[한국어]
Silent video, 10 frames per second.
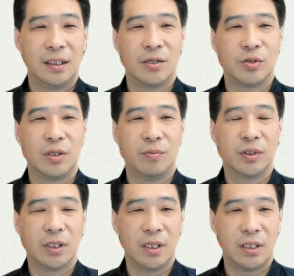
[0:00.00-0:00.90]

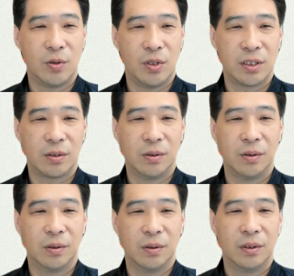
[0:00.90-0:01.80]
예수님은
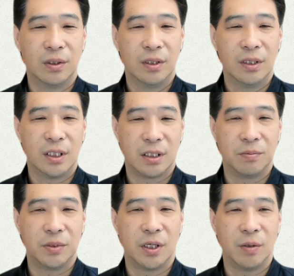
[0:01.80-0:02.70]
그리스도이시고
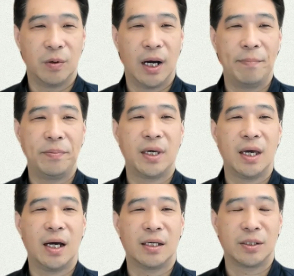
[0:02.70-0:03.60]
지금 저희와
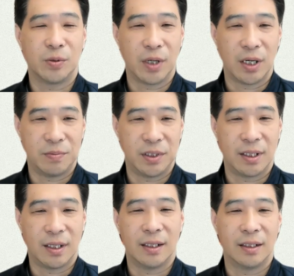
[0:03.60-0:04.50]
함께 하시고 계십니다.